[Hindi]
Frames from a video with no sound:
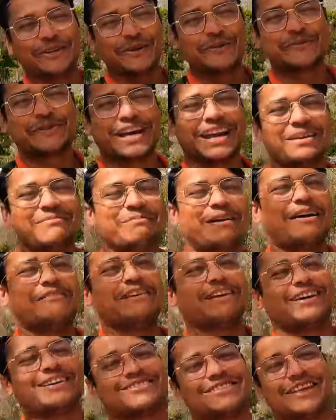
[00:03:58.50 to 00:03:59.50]
यूट्यूब चैनल मैं
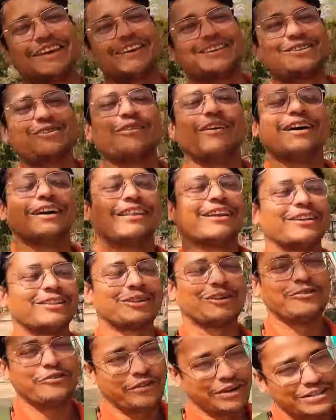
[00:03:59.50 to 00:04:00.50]
विकास नेगी स्वागत
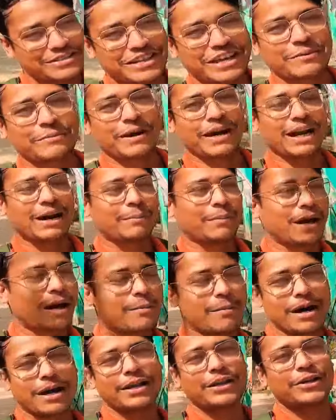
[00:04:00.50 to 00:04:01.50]
करता हूँ फिर से एक बार आपका
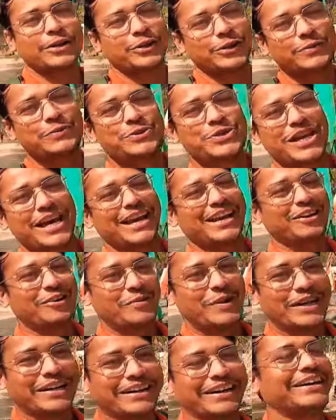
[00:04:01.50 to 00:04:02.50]
हमारे यूट्यूब चैनल
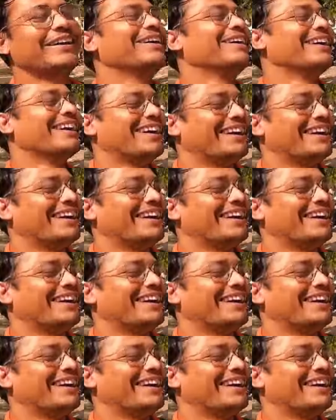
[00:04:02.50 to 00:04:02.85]
घुमक कर